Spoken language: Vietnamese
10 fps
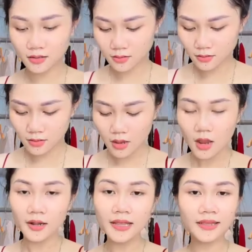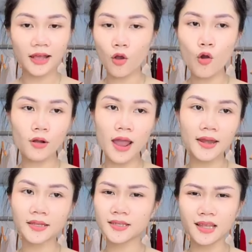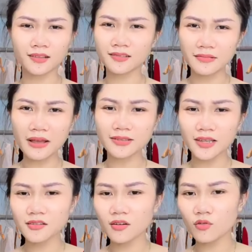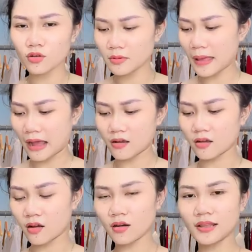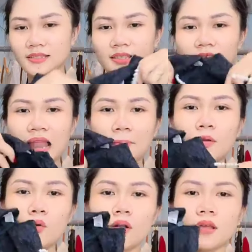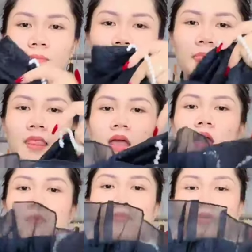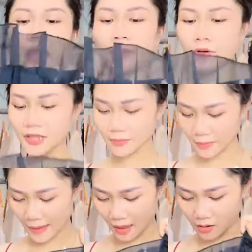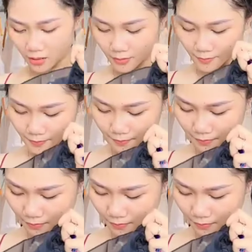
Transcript: nha đi tiệc ok đi sinh nhật bao dễ thương luôn mấy bà ơi con này xinh lắm luôn á 120 nha mấy bà ơi